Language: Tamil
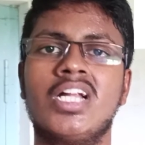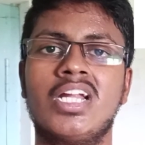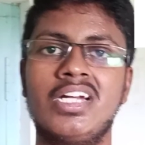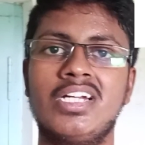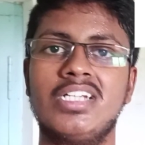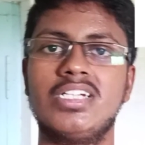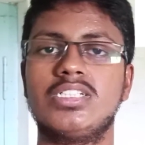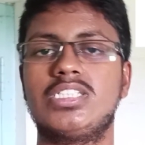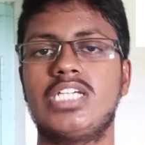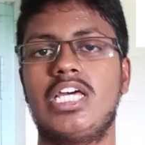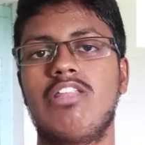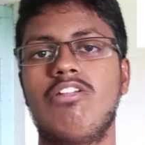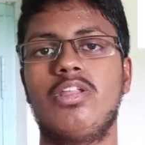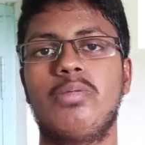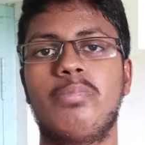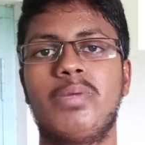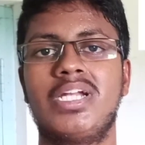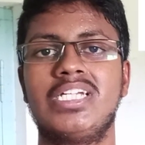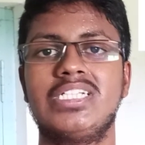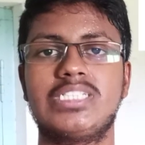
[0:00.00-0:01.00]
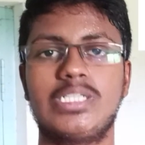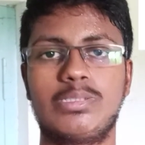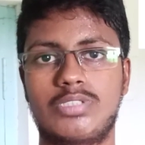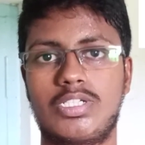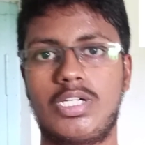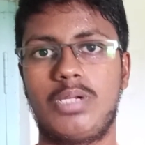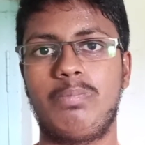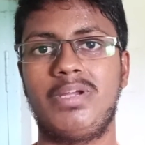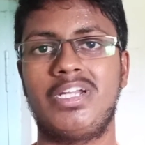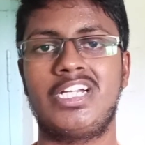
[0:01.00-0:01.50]
ரெண்டு சதவீதம்
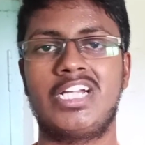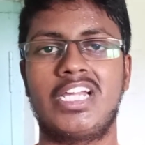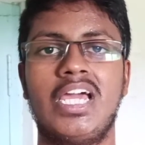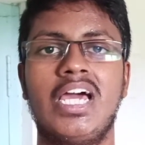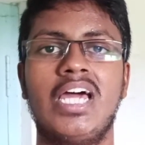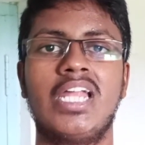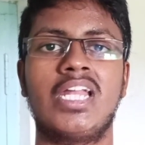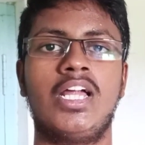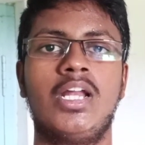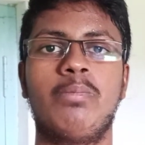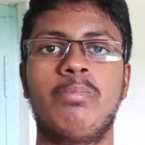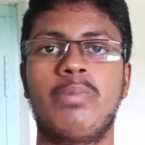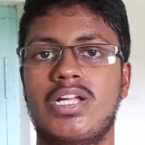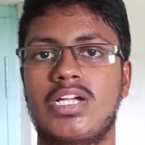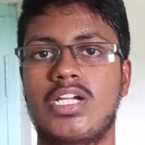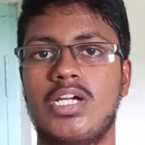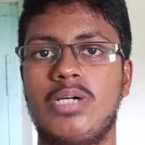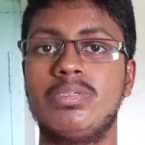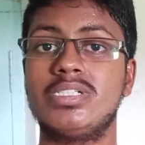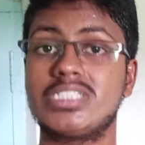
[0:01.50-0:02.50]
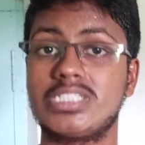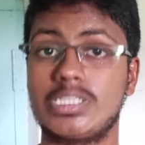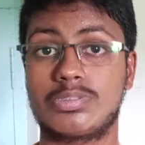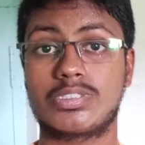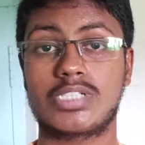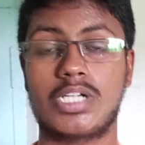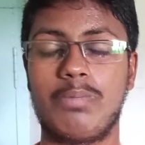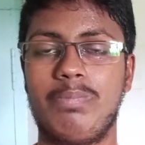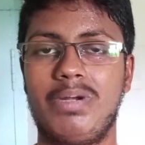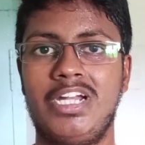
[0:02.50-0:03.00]
சப்ஸ்கிரைப் பண்ணுறீங்க அதனால் மறக்காமல் சப்ஸ்கிரைப்
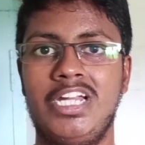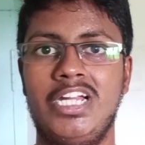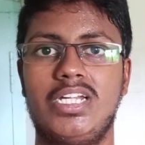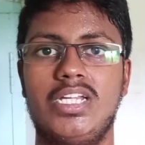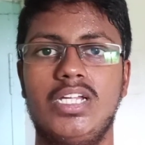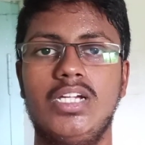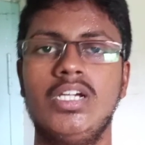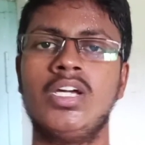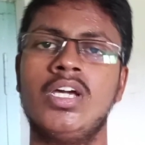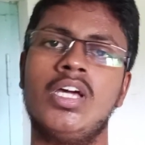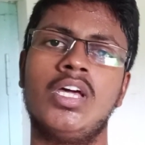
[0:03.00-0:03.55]
சப்ஸ்கிரைப் பண்ணிவிட்டு